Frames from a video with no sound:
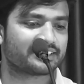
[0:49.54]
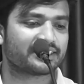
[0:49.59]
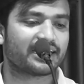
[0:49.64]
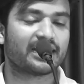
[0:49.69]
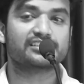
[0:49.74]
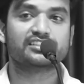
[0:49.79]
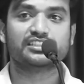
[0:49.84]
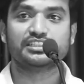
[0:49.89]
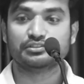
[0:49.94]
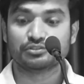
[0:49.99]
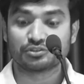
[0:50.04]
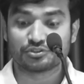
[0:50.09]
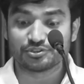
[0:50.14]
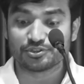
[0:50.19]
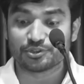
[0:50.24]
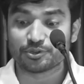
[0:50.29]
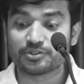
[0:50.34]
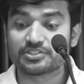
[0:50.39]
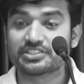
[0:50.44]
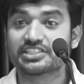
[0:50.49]
నా జీవితం
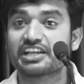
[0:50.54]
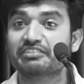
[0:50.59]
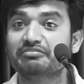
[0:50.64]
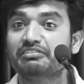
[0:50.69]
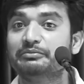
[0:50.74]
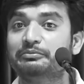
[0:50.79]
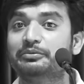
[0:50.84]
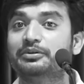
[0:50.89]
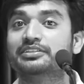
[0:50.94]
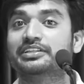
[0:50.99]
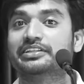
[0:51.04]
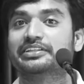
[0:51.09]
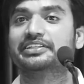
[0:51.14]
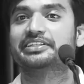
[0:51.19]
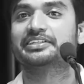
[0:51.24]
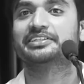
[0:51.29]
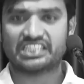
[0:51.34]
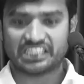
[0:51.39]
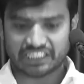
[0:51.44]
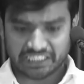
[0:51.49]
ఈరోజు ఏమైపోతుంది
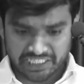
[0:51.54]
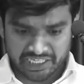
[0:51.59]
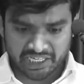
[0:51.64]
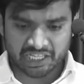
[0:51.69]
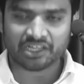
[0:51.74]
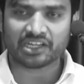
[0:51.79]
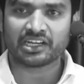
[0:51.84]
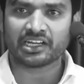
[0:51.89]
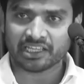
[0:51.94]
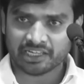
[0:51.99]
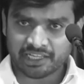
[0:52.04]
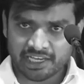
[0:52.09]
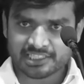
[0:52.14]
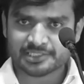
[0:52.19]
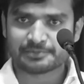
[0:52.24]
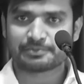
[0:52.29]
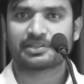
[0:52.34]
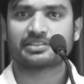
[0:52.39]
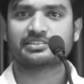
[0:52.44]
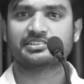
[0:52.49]
నేనే నేనే
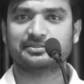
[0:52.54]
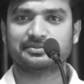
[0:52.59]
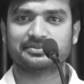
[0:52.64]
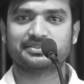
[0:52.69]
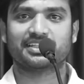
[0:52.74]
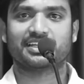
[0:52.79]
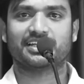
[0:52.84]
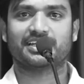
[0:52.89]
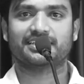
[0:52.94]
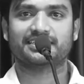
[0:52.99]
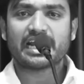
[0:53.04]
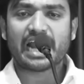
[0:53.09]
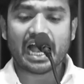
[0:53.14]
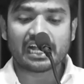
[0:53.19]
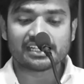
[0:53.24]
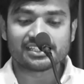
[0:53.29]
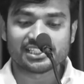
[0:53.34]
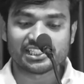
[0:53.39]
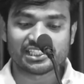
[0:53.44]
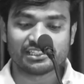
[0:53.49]
ఎక్స్ప్లెయిన్ చెప్తున్నాను నా
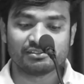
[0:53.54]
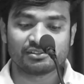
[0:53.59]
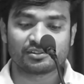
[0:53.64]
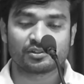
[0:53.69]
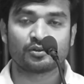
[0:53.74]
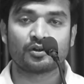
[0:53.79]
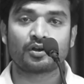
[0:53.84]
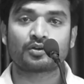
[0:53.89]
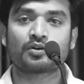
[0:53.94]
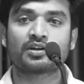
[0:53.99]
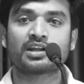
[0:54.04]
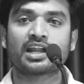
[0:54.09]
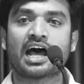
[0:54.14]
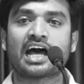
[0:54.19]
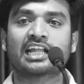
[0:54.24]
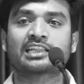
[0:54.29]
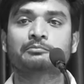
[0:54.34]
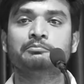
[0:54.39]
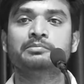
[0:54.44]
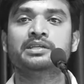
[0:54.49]
జీవితంలో కొన్ని
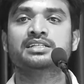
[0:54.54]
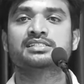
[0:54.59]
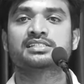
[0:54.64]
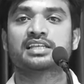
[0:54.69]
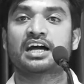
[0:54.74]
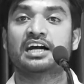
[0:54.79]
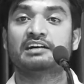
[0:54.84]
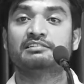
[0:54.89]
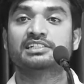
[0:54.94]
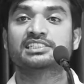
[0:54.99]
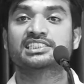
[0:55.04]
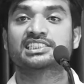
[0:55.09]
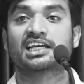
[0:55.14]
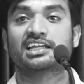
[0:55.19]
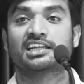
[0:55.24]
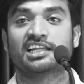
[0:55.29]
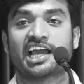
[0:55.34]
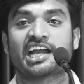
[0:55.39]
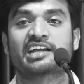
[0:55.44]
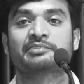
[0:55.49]
ఆత్మీయ
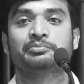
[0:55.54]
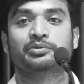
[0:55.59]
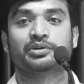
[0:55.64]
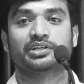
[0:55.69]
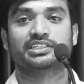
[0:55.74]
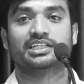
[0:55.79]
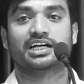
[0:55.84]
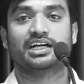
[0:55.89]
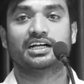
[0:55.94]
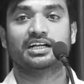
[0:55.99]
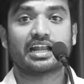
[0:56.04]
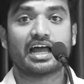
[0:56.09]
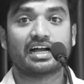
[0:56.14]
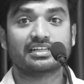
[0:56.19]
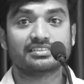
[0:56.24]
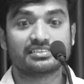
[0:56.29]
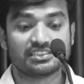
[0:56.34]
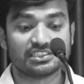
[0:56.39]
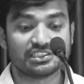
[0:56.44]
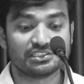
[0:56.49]
సహవాసాలు లేకపోయినా నా
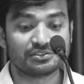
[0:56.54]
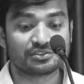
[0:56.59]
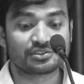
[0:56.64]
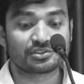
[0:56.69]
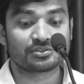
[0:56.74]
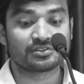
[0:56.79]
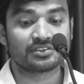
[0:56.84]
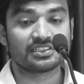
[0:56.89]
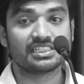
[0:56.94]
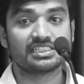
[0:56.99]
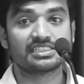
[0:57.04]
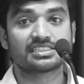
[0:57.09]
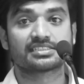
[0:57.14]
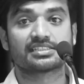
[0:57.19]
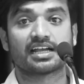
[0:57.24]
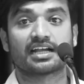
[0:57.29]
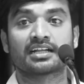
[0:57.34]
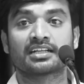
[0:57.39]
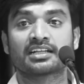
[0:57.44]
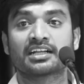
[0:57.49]
జీవితంలో ఈ
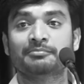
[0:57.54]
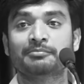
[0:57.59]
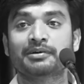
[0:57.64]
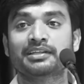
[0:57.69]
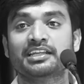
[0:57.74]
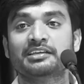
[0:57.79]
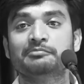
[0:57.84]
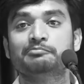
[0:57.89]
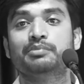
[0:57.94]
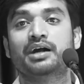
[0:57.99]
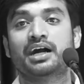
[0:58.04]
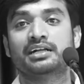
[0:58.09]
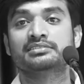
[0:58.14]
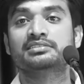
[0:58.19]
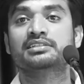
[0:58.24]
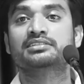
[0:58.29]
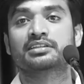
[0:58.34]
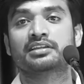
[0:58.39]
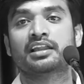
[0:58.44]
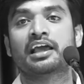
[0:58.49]
సంఘం అనే
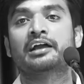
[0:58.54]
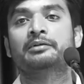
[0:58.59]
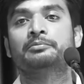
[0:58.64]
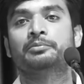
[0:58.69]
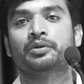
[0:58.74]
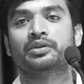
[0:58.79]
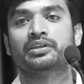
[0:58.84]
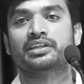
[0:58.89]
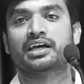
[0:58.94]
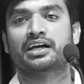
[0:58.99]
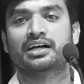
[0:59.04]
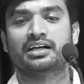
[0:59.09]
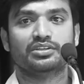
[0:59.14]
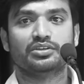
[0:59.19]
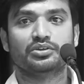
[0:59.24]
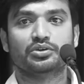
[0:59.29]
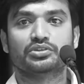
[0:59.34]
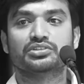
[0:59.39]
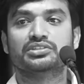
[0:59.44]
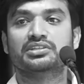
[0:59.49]
బాధ్యత లేకపోయినా
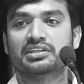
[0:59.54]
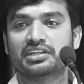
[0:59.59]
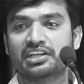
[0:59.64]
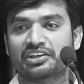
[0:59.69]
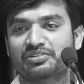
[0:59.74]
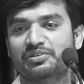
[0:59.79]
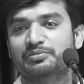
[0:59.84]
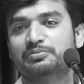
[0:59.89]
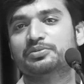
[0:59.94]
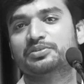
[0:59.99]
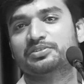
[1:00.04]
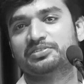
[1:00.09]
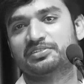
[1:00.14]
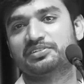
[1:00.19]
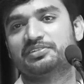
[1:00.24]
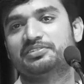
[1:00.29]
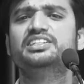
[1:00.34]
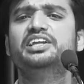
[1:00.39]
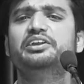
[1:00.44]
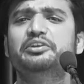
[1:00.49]
ఈరోజు నేనేమైపోతున్నాను
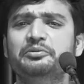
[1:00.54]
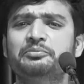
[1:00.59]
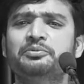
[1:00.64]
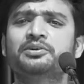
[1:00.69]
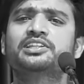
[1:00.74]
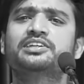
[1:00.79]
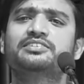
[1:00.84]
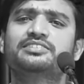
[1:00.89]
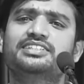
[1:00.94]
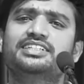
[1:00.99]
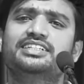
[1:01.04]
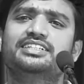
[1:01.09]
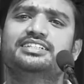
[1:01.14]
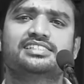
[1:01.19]
ఏమైపోతామండి